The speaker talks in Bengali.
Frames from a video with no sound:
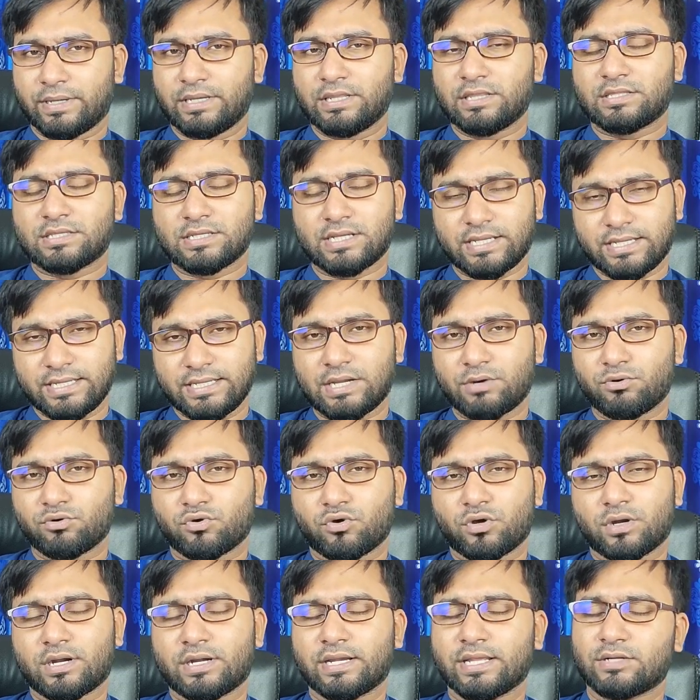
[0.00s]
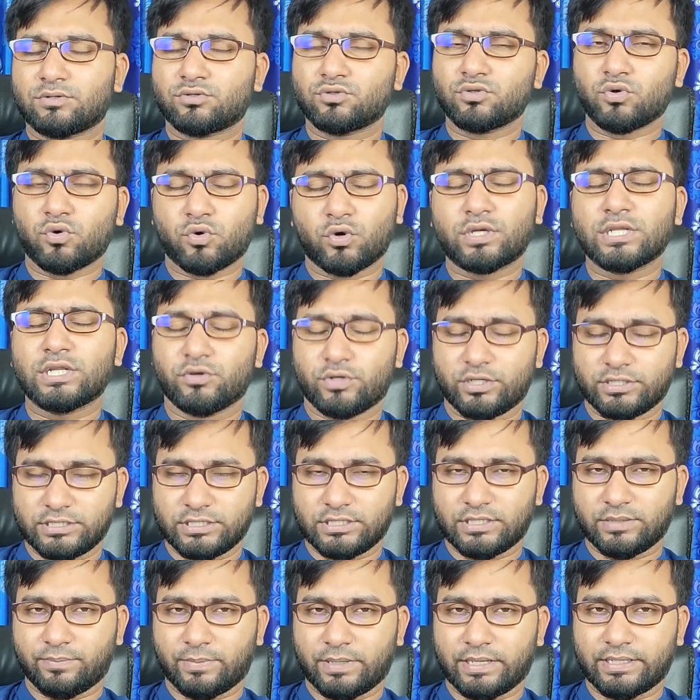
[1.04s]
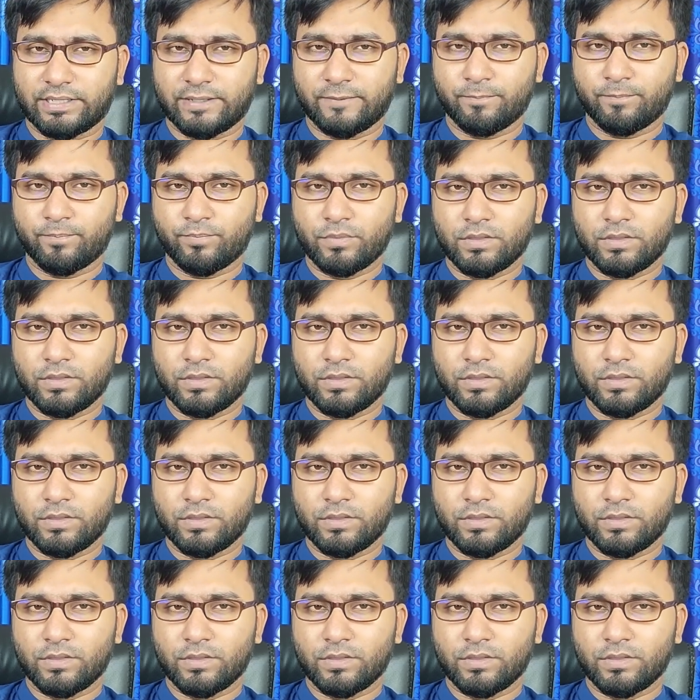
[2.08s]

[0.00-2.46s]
পেনিসটা ইন আউট করাটা একটু কঠিন হয়ে যেতে পারে